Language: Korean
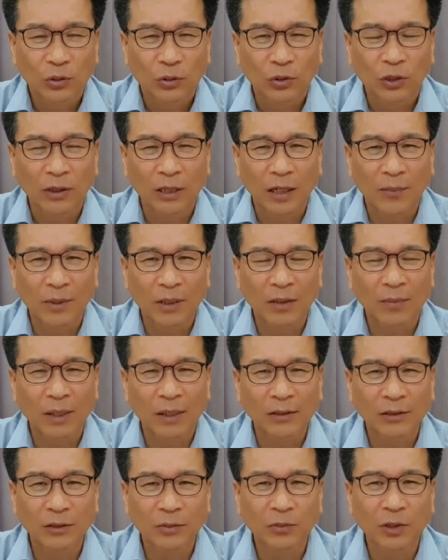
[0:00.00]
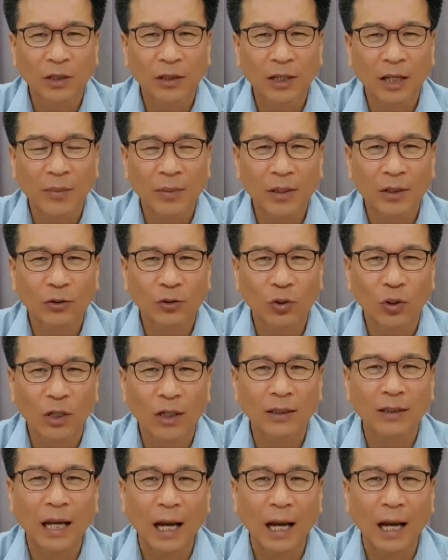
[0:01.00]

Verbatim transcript: 우리가 날마다 말씀과 예배를 통하여